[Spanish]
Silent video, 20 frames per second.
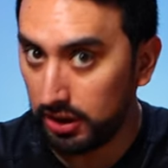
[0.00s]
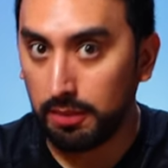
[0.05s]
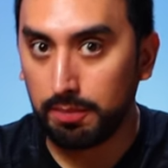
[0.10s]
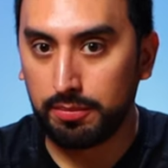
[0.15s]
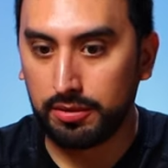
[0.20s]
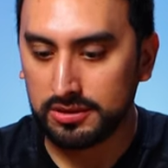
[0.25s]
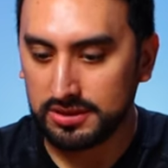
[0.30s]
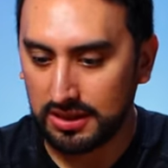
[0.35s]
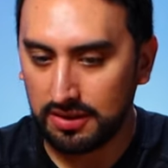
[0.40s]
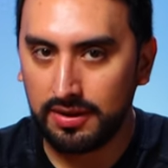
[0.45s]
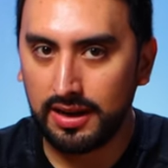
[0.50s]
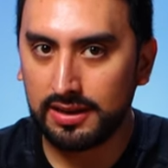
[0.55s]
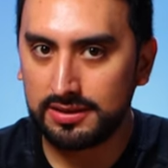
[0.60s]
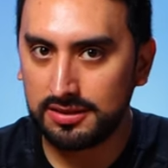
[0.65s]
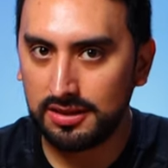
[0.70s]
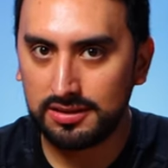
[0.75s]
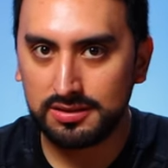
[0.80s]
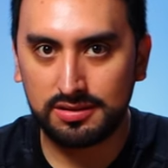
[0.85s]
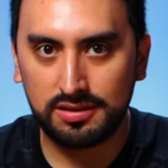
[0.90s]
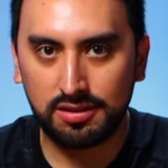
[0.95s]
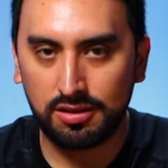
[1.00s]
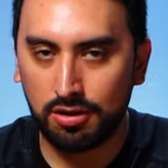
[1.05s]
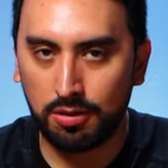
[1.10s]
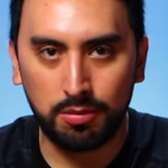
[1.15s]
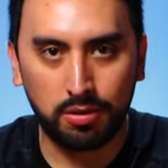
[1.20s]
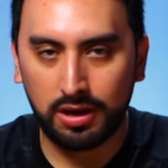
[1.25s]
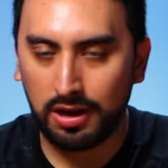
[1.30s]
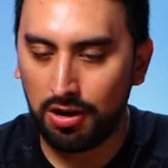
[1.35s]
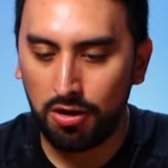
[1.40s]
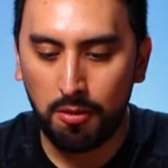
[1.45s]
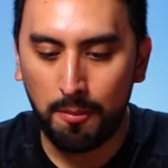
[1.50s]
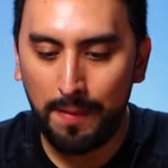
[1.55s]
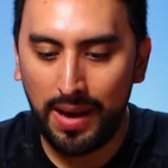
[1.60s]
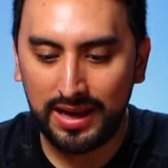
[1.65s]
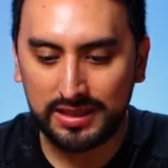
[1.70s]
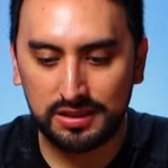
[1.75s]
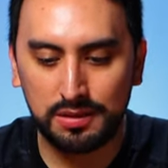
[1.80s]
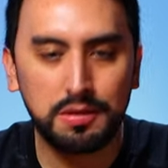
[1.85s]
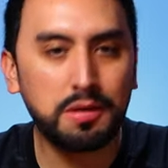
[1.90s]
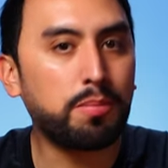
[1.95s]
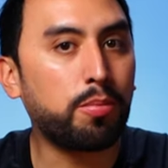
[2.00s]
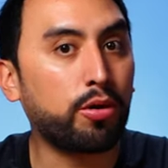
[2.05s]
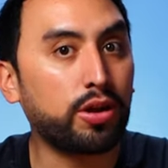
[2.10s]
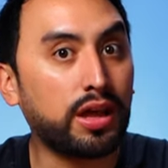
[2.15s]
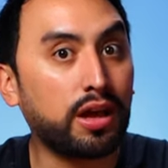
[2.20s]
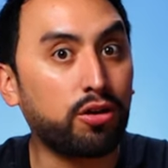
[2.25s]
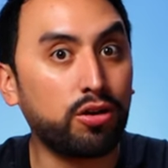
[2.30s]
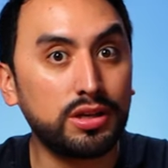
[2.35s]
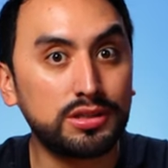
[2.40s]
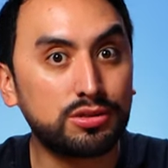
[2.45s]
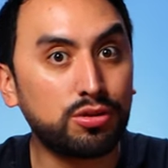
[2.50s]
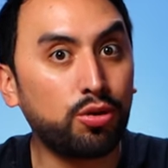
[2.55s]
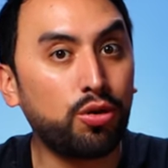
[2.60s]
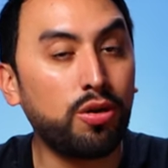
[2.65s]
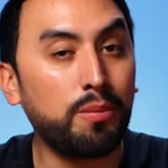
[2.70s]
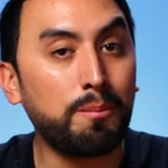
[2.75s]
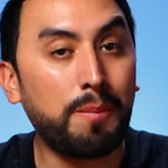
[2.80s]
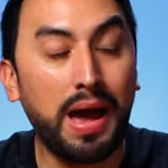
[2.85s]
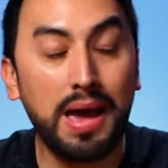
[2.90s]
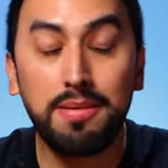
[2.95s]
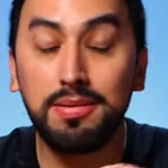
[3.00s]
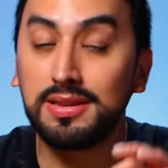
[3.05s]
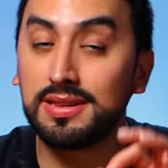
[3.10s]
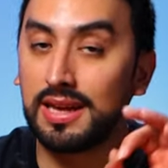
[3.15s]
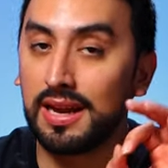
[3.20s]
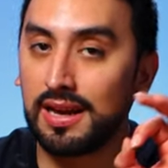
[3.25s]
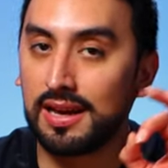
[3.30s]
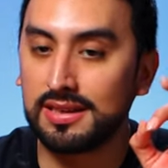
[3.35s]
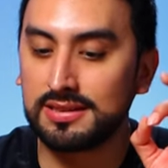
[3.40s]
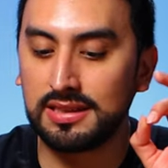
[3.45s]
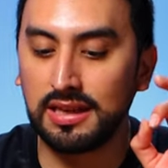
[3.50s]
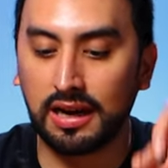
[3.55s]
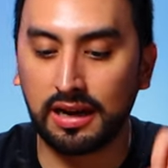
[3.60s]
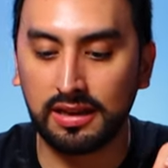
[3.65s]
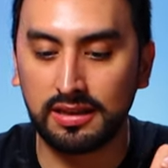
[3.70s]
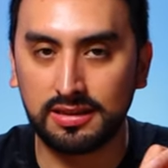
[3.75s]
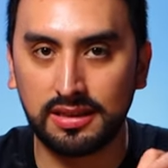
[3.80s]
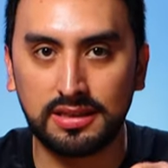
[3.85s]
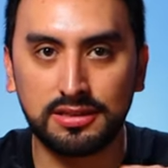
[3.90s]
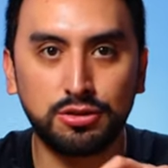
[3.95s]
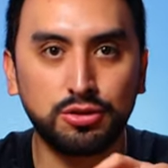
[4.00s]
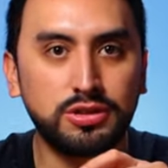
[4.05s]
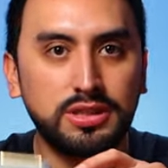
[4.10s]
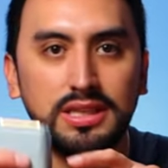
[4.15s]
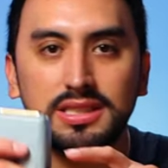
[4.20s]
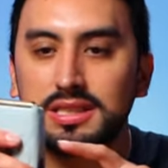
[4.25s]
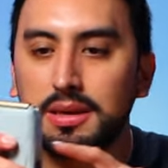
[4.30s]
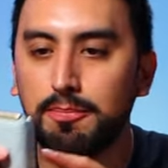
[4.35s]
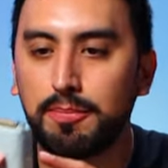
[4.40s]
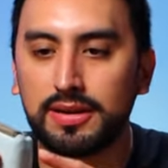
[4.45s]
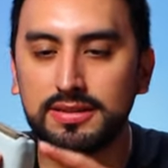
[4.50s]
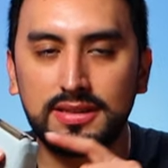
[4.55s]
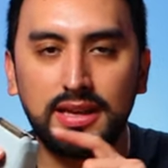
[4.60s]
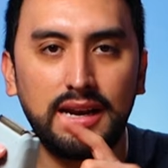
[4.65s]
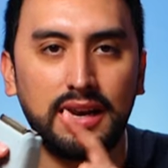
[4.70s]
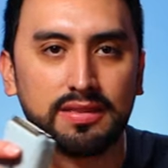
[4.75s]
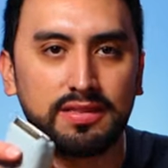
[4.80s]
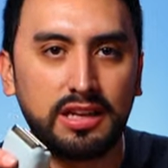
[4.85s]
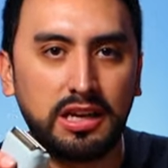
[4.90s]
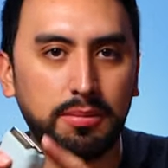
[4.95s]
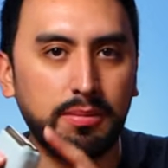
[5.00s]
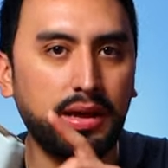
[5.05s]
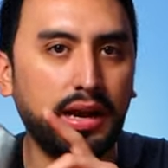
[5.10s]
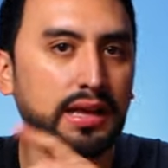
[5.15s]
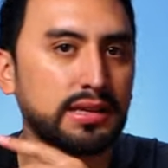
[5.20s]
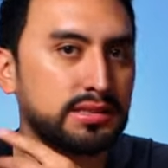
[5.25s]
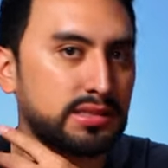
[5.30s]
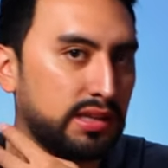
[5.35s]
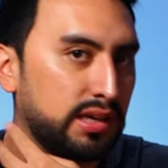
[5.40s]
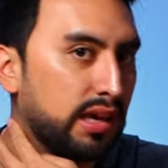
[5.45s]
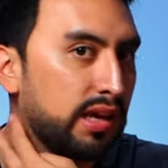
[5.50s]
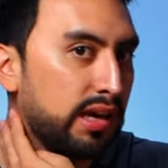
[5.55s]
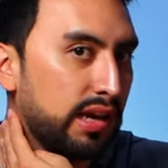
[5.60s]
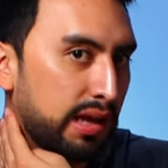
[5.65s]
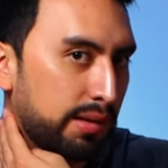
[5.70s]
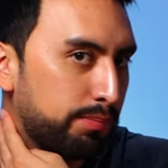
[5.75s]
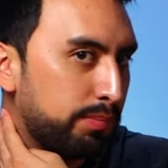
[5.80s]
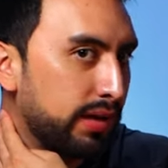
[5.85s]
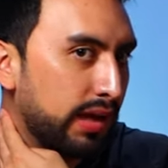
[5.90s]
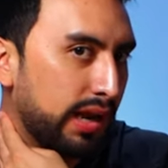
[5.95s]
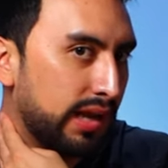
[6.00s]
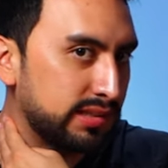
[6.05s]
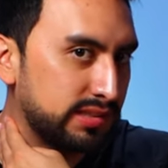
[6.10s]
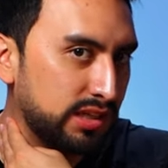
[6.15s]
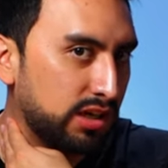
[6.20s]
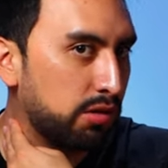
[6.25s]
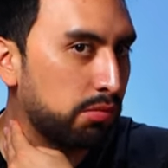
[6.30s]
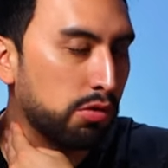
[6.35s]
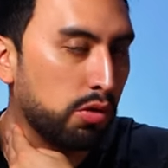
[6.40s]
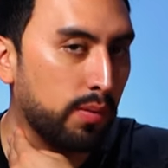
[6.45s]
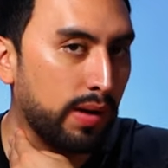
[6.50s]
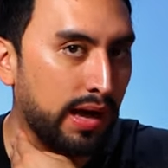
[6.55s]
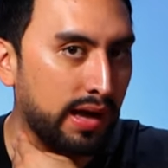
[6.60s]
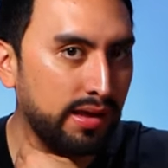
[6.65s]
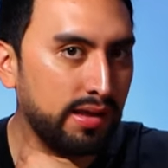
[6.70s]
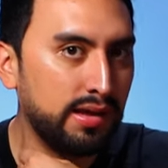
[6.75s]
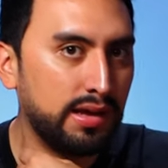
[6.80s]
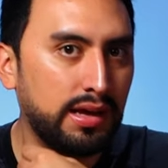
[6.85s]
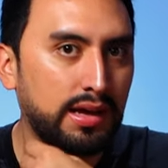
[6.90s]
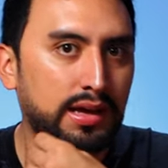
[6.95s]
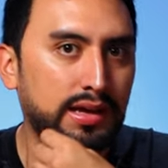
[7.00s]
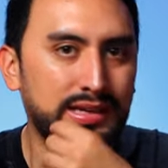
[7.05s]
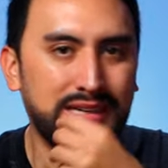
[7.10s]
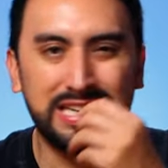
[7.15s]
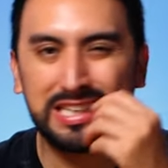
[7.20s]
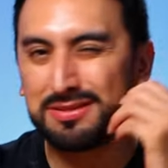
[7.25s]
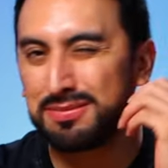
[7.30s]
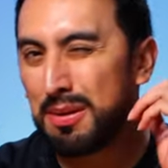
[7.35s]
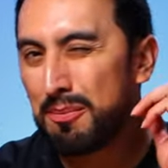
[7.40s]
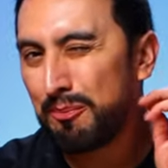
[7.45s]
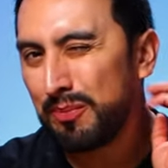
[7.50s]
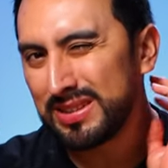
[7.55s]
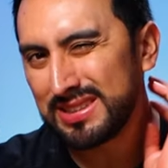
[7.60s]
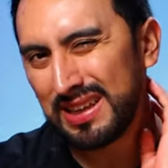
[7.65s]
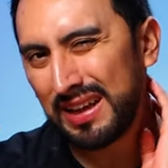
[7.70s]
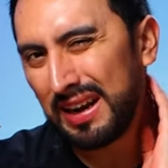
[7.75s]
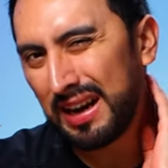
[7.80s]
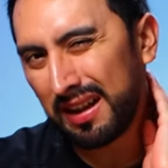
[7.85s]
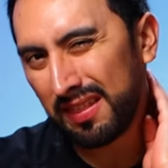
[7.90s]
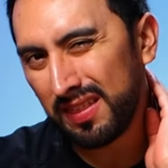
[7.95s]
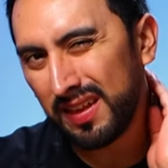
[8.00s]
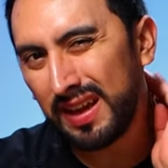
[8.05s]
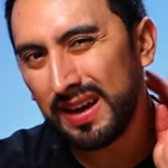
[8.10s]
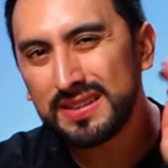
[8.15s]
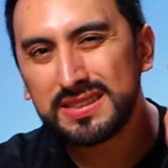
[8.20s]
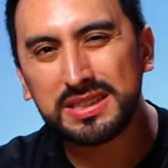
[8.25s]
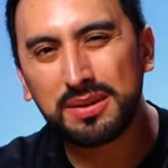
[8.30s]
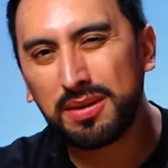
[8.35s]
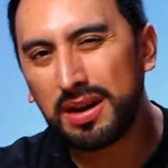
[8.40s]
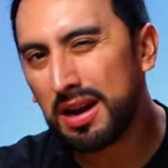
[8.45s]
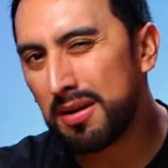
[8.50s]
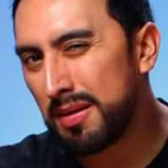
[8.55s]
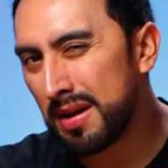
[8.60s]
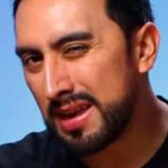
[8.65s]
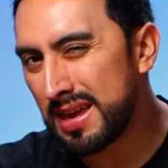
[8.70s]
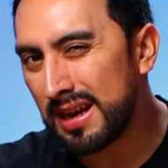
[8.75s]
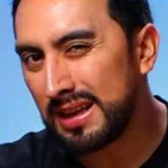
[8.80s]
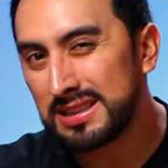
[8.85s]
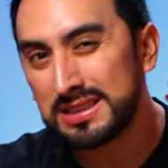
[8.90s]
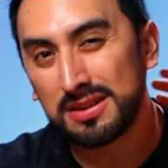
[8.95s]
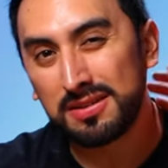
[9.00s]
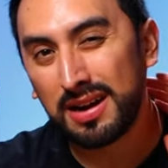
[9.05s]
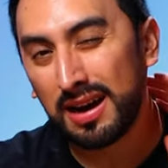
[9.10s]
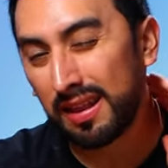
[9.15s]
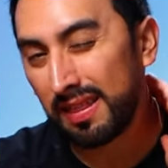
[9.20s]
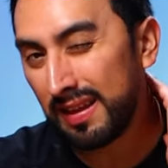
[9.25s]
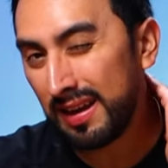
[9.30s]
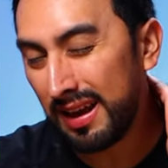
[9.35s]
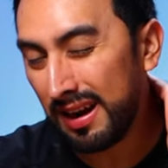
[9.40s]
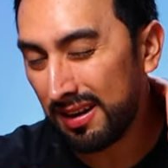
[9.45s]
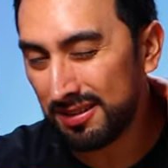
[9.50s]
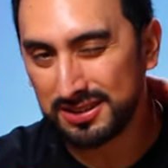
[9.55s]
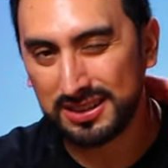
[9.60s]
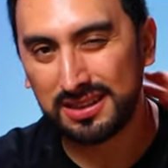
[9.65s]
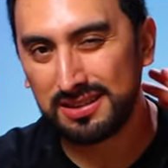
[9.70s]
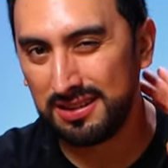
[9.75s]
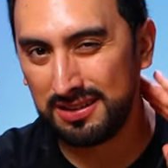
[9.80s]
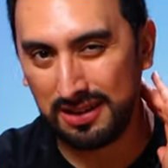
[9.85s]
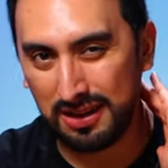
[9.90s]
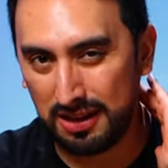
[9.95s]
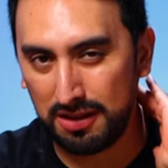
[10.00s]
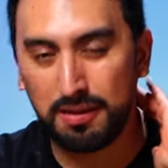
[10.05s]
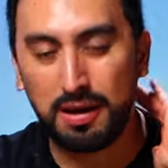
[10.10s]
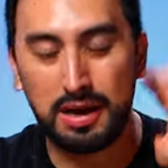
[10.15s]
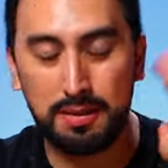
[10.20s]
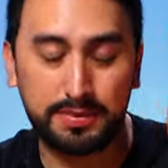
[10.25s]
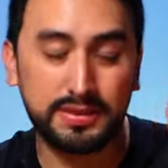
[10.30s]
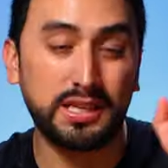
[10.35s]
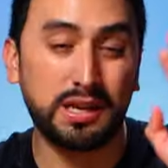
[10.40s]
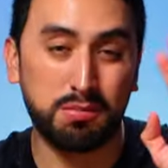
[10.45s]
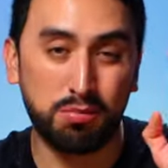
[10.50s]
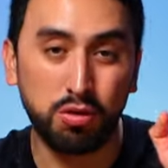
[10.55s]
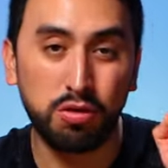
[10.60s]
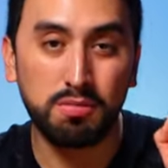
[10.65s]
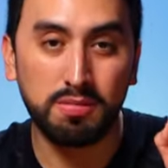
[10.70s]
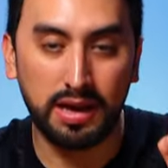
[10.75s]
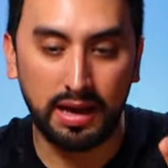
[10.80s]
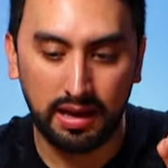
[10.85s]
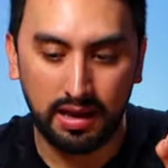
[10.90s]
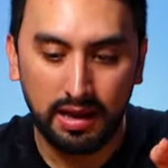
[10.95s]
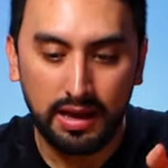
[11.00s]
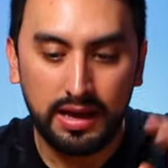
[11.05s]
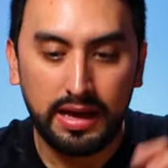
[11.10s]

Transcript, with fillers: tip, o sea, este es como que lo máximo porque con esto va a evitar que se irriten. Si ustedes se pasan la trimmer así en la piel, así como va, les va a empezar a arder, se van a bañar y se va a arder, o sea, le van a pasar muy mal.